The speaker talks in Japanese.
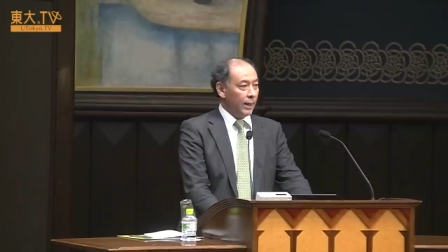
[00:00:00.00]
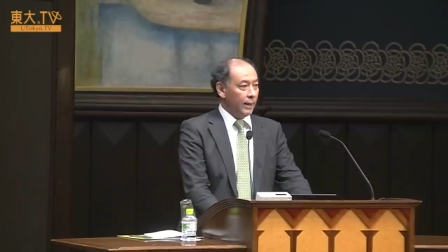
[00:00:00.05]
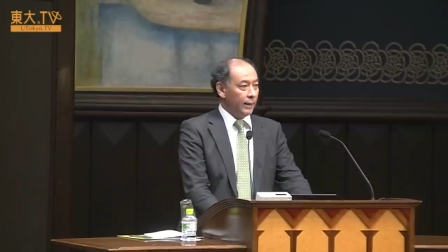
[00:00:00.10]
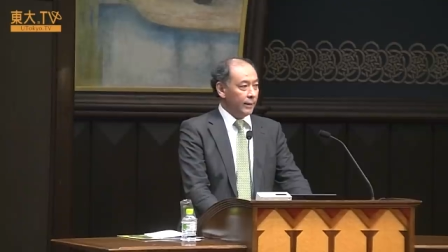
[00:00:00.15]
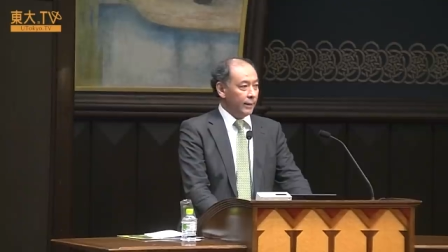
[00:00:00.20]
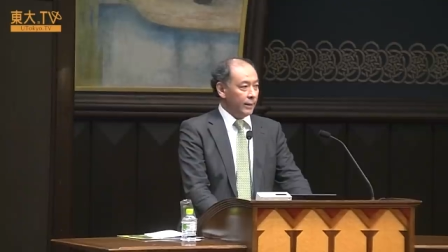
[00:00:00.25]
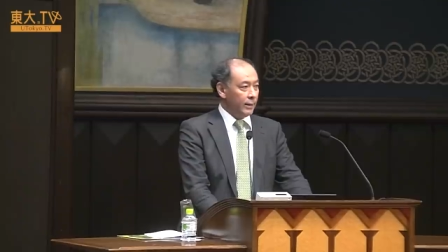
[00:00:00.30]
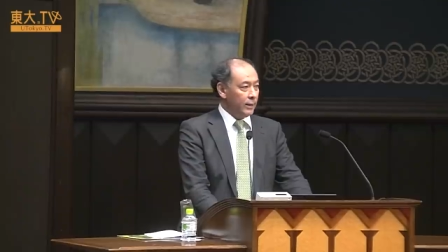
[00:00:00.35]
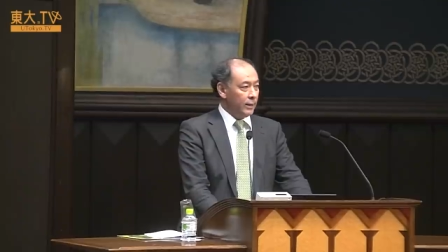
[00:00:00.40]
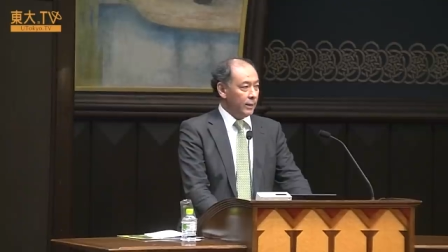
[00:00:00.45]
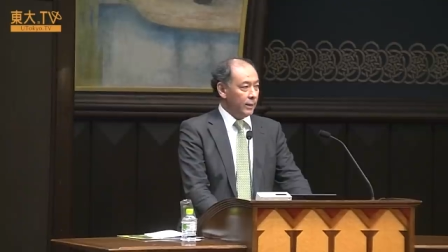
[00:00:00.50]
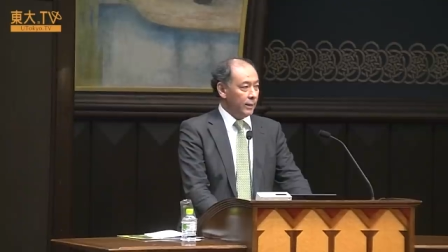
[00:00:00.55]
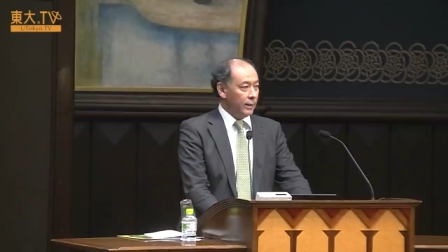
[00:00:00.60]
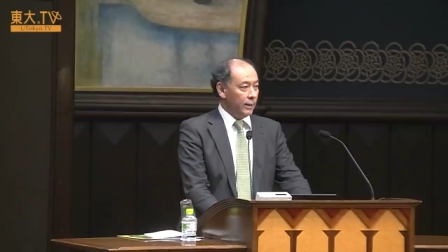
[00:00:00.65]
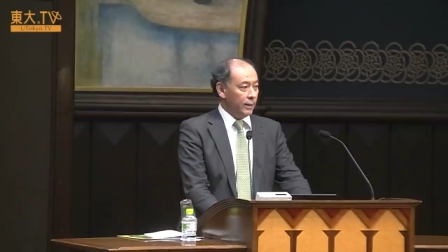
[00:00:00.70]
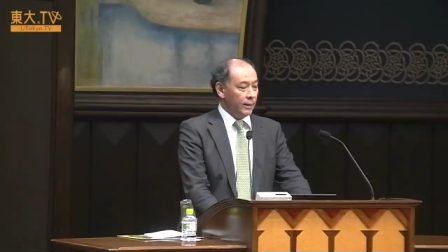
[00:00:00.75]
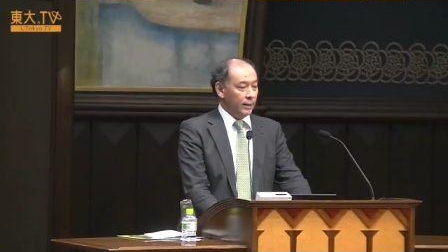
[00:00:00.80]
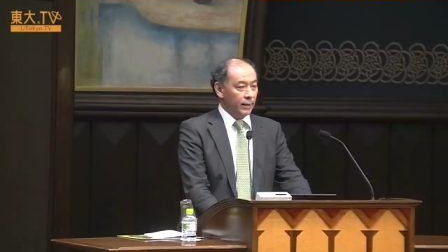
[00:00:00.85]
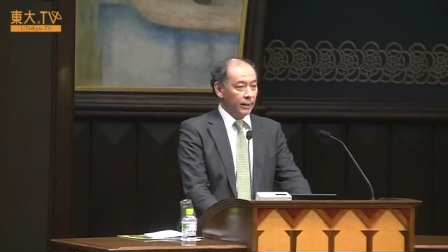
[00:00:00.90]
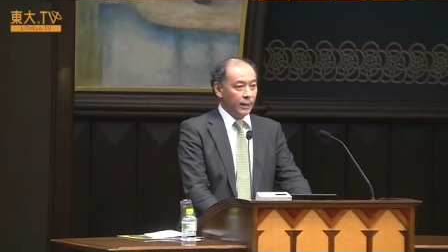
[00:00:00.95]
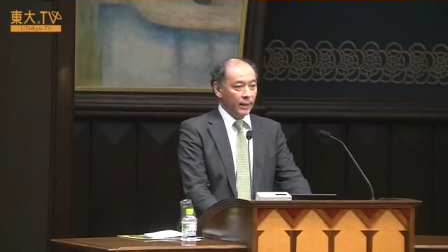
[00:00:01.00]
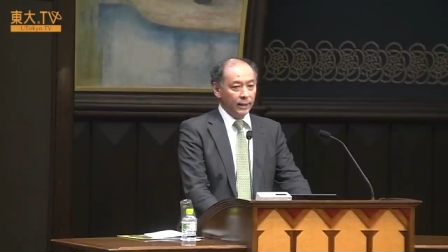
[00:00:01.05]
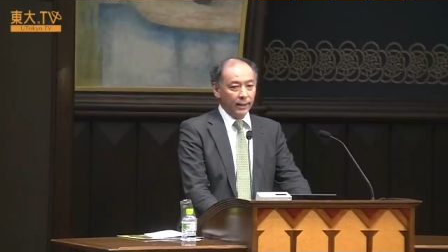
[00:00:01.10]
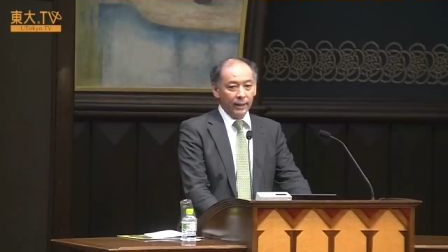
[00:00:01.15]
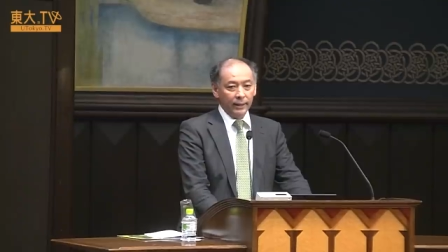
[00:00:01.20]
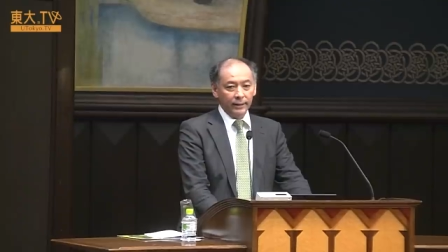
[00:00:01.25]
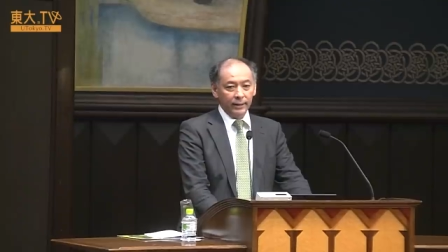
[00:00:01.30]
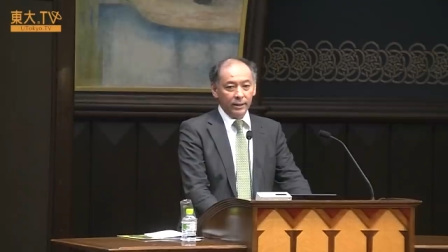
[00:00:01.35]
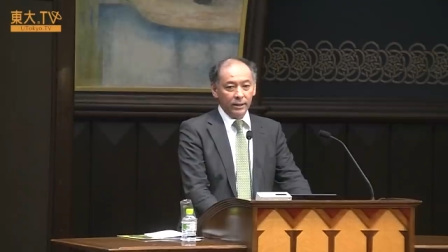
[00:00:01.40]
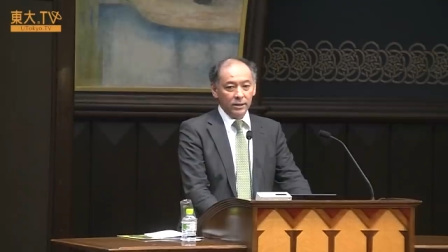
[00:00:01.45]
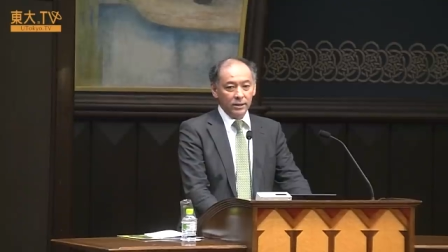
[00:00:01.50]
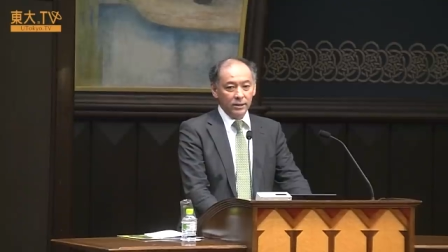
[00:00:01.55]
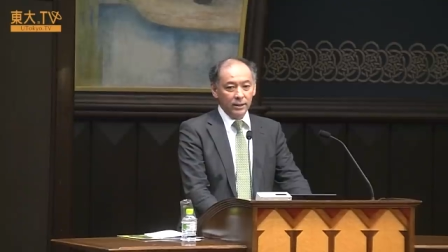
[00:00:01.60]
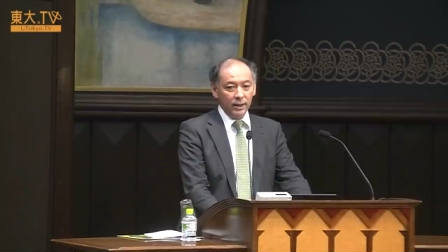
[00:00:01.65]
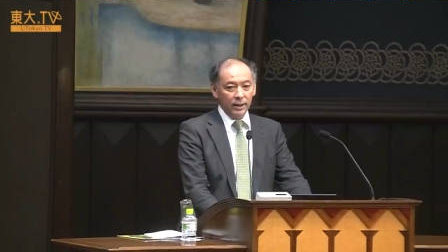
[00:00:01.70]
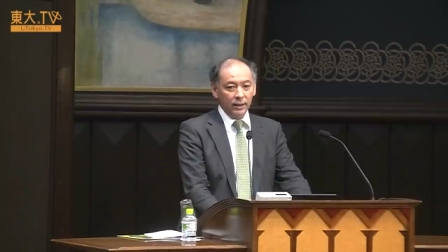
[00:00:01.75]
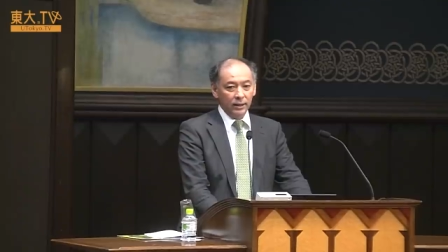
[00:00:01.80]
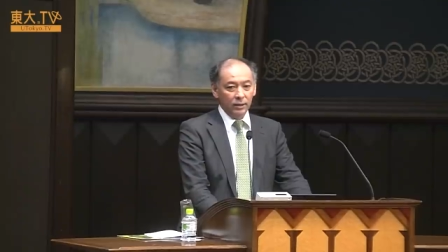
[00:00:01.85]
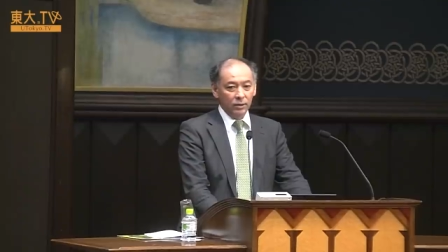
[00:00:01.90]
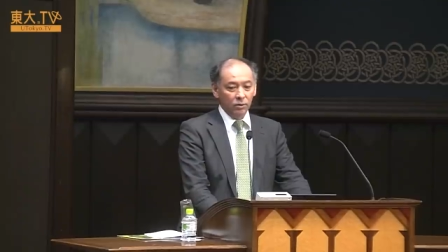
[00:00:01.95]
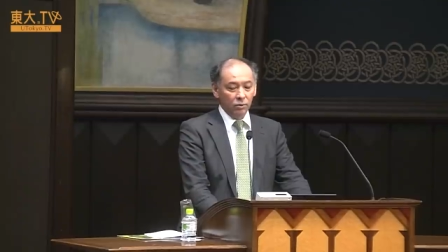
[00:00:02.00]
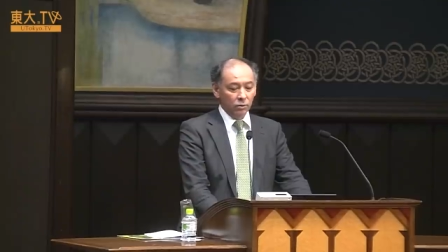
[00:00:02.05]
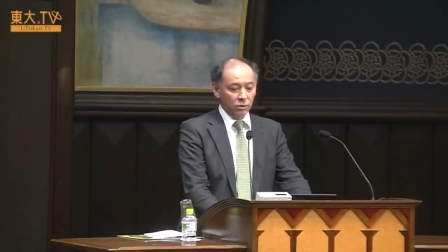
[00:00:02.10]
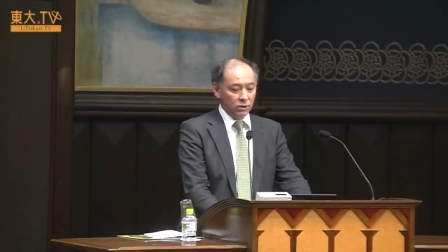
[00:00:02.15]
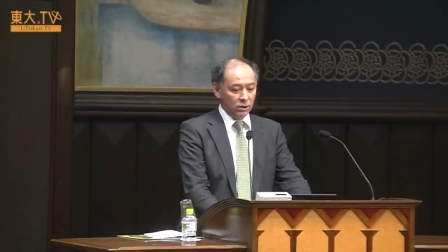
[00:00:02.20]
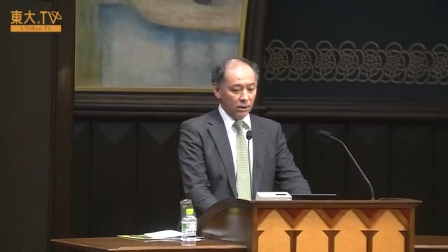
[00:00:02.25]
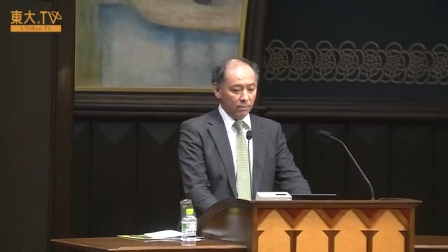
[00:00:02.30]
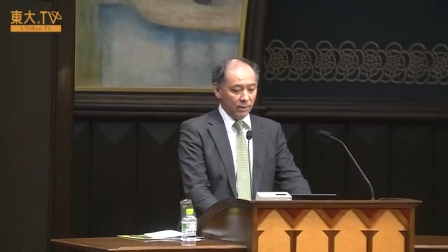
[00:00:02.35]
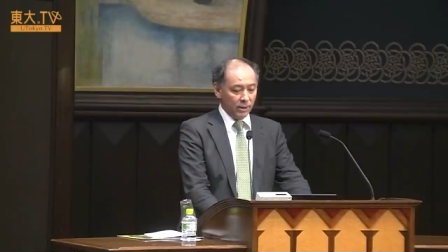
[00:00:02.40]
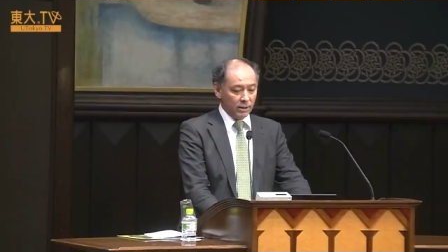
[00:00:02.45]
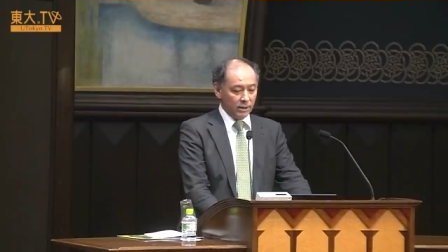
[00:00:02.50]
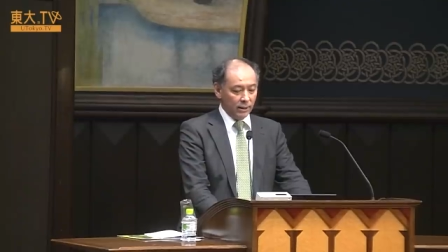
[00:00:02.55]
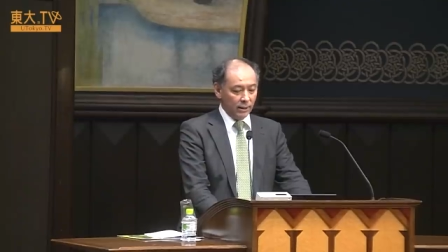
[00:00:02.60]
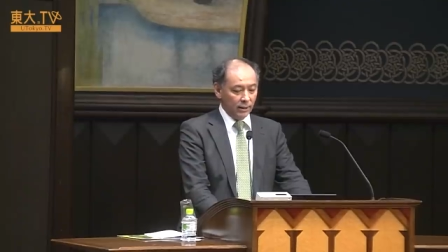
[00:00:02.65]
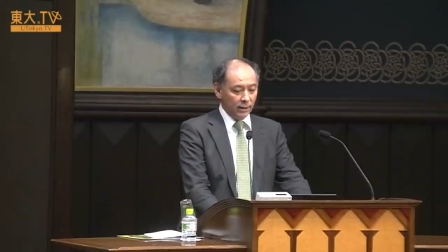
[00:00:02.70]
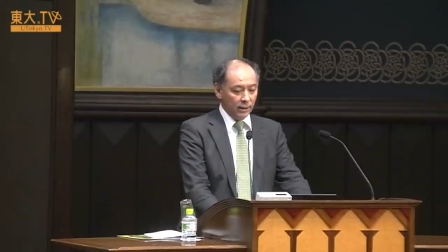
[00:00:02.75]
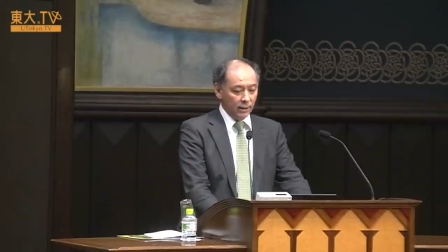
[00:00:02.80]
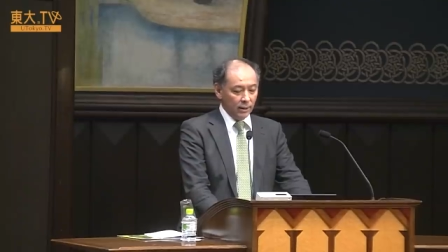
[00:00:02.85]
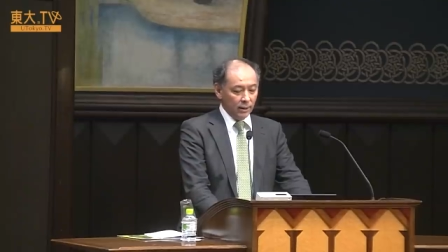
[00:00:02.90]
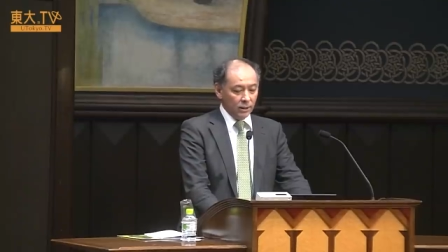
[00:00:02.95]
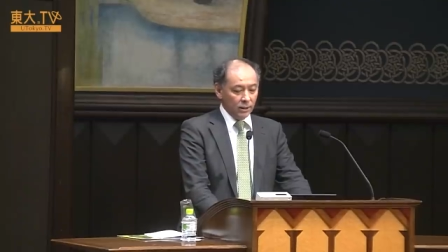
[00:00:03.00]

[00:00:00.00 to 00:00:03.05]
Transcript: 書いたり考えたりして議論をしてました